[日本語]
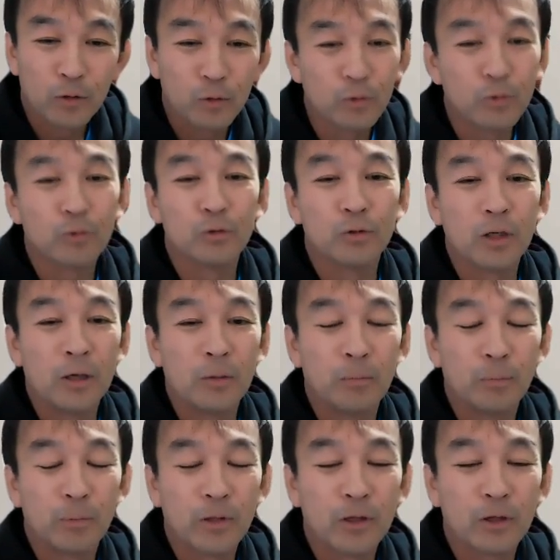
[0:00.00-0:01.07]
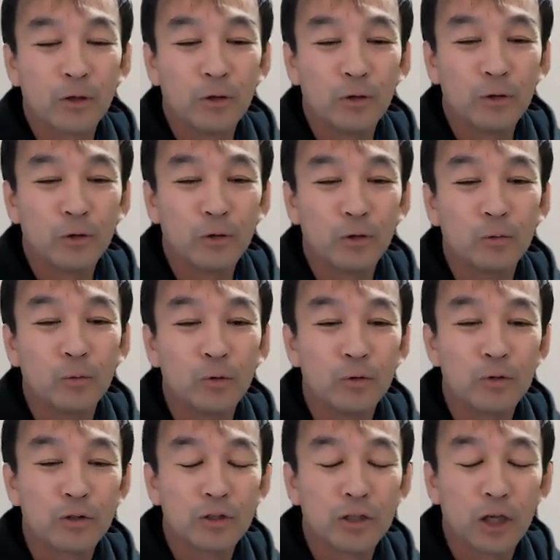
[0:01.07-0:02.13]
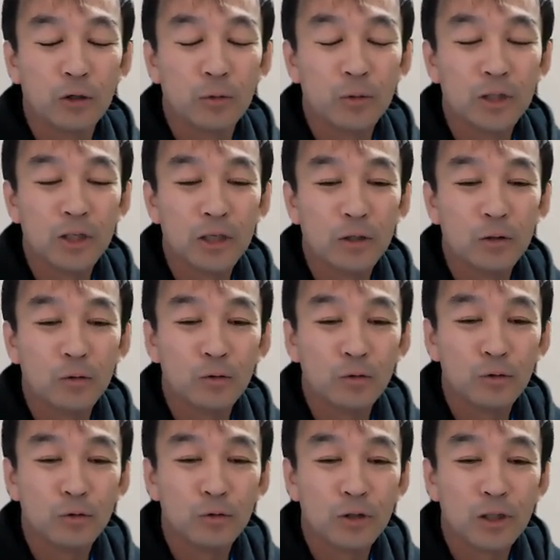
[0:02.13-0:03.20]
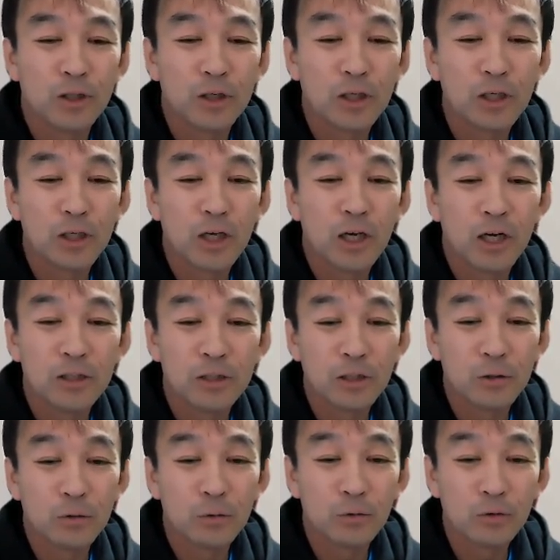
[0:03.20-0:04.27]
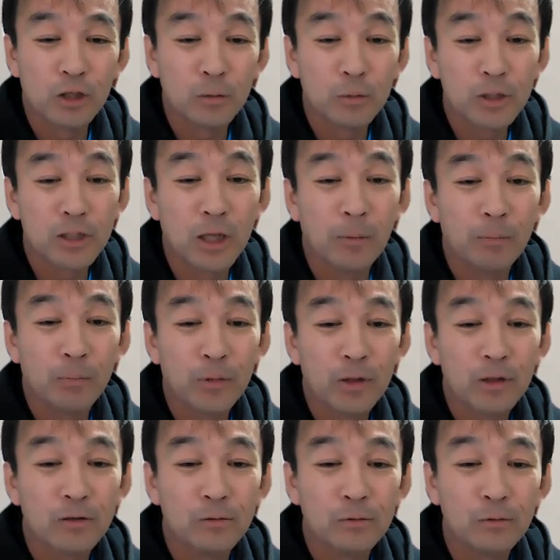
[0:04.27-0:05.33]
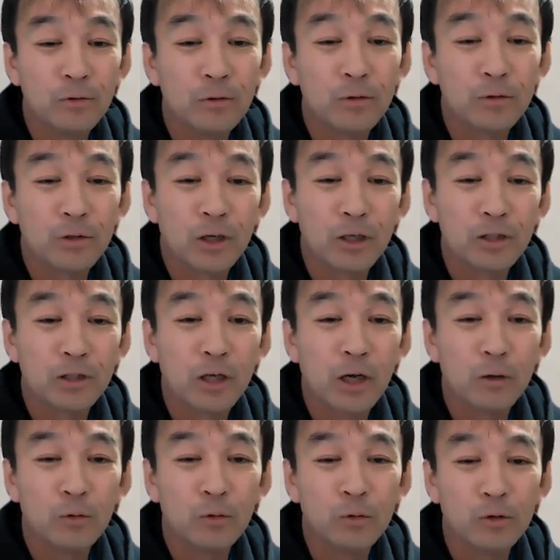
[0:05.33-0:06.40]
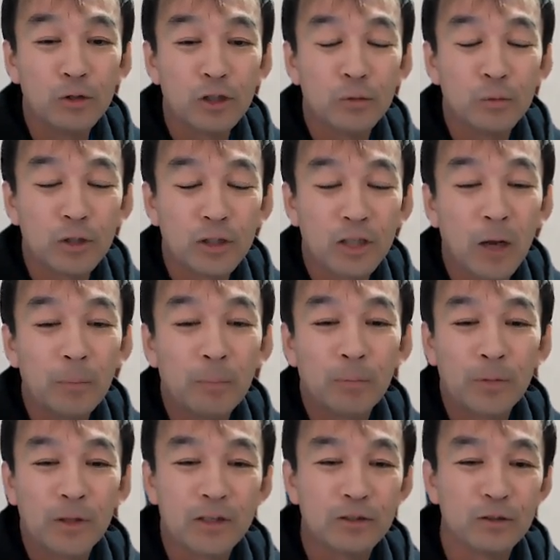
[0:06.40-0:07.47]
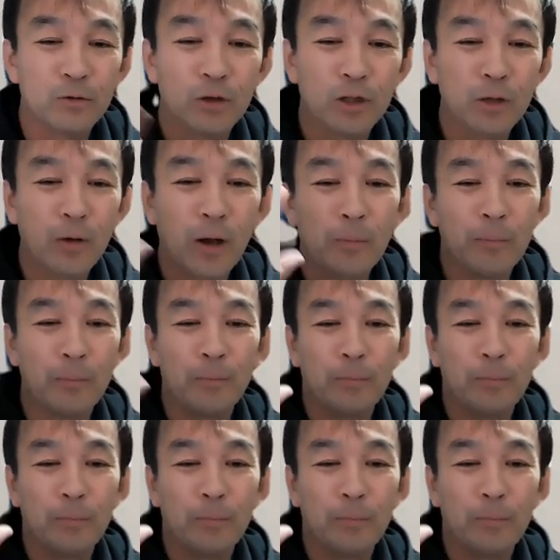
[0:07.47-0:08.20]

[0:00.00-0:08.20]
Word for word: ということで、今日も最後までご視聴いただきありがとうございました。海野たかしがお送りしました。それでは。